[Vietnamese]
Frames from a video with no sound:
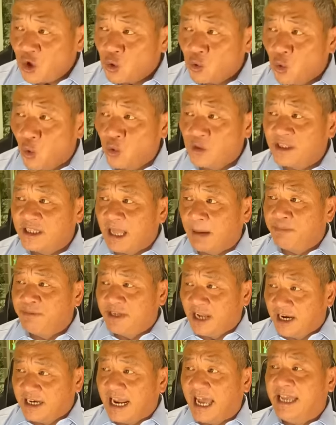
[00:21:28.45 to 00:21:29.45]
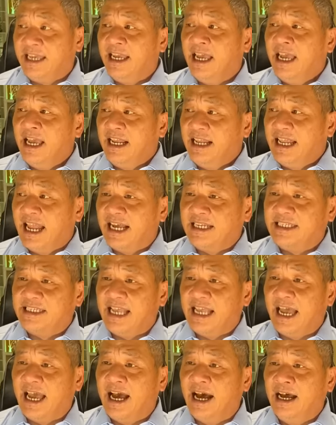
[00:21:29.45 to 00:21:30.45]
cuộc tập trận này là
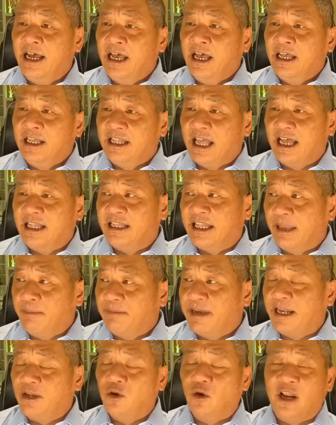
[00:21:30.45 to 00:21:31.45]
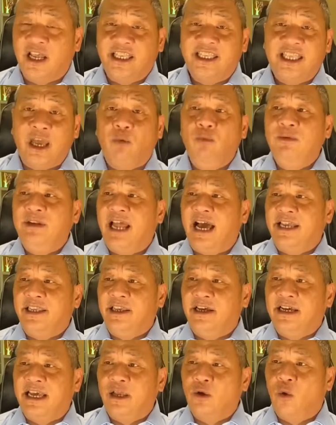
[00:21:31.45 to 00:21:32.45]
sẽ tìm cách gọi là chống lại
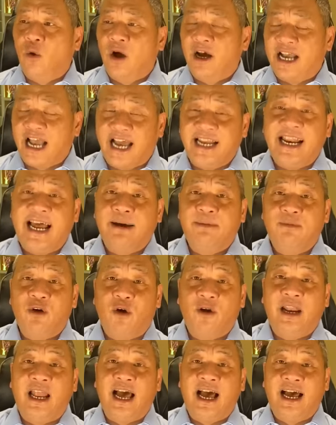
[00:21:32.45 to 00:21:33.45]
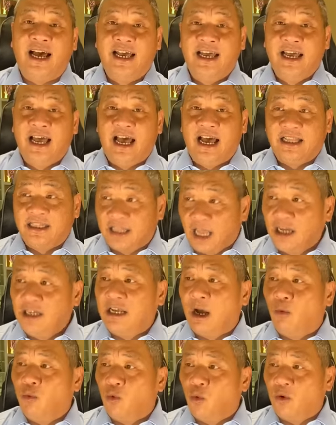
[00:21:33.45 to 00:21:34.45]
những cái khả năng gọi là à, tấn
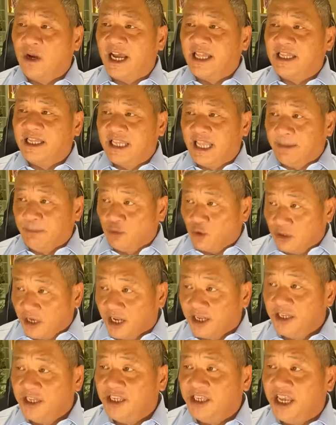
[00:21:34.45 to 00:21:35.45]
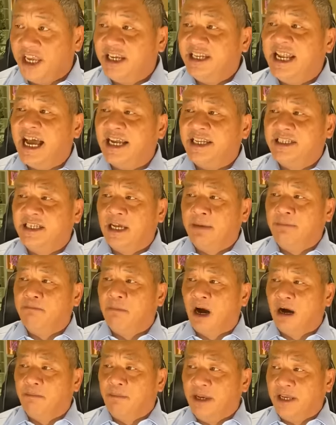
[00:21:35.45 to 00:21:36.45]
công của các team thủy đỉnh diễn ra trên
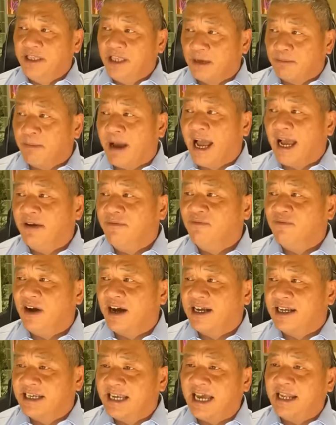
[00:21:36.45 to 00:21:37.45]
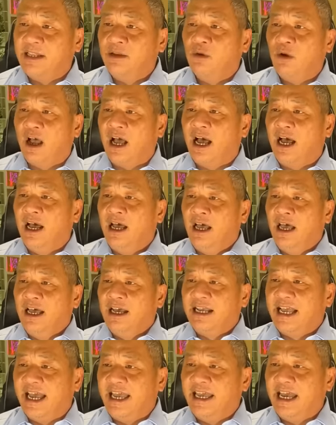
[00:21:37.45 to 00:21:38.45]
bờ biển Nhật Bản và cách à,
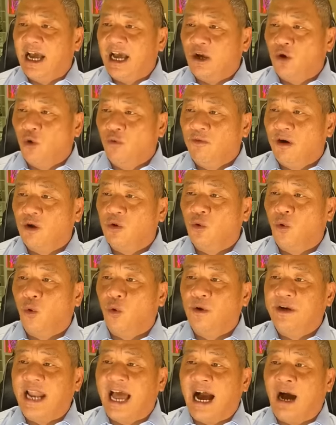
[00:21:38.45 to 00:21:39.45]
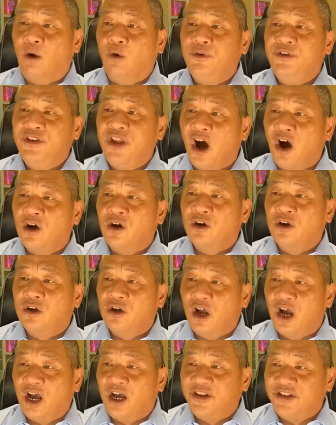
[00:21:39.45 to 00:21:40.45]
cái à, khu vực của đảo Dok
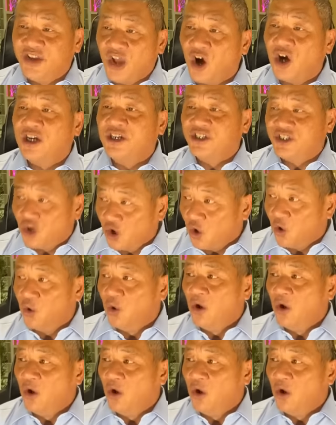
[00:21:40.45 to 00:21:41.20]
à, Dokdo